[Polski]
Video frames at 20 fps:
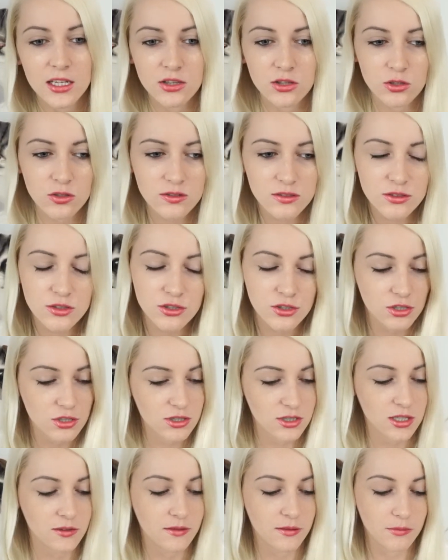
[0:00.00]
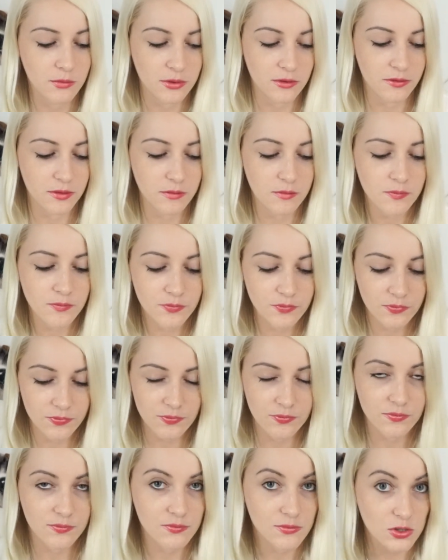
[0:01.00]
Dosyć ciężkie Wam powiem.
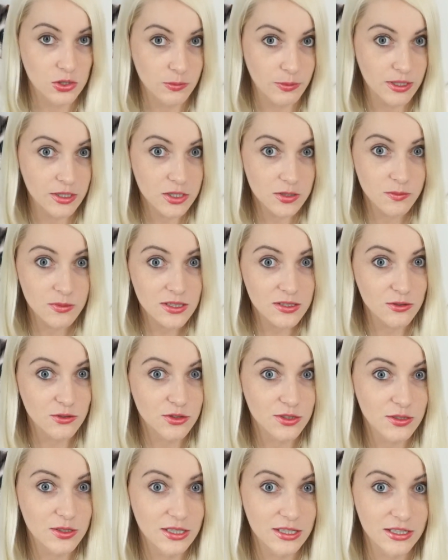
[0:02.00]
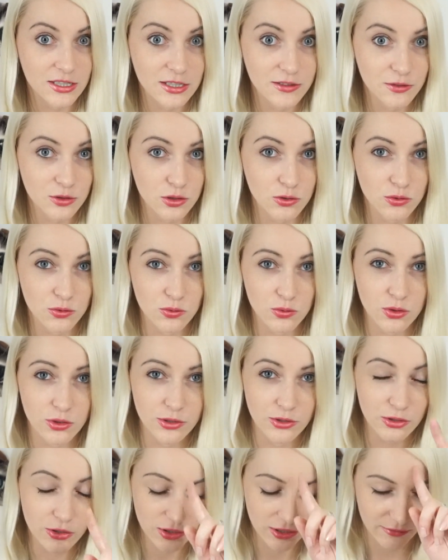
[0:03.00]
Mm, zobaczmy, co się kryje w środku.
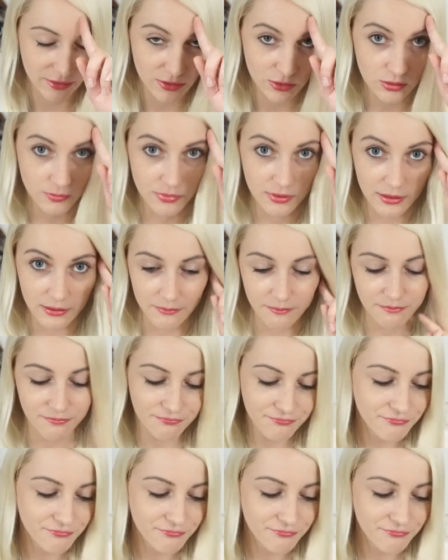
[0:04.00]
Oj, trochę Was kopnęłam.